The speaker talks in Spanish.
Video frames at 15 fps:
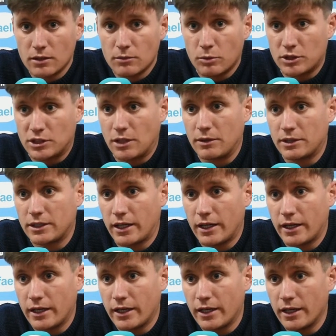pues sabes
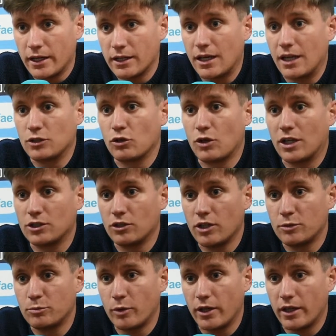que las
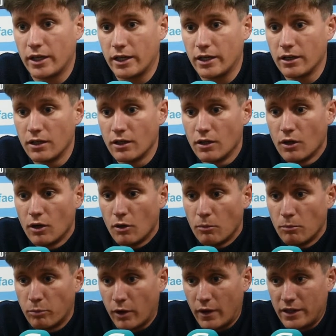ocasiones pueden,
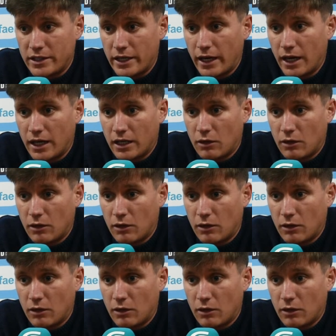pueden llegar.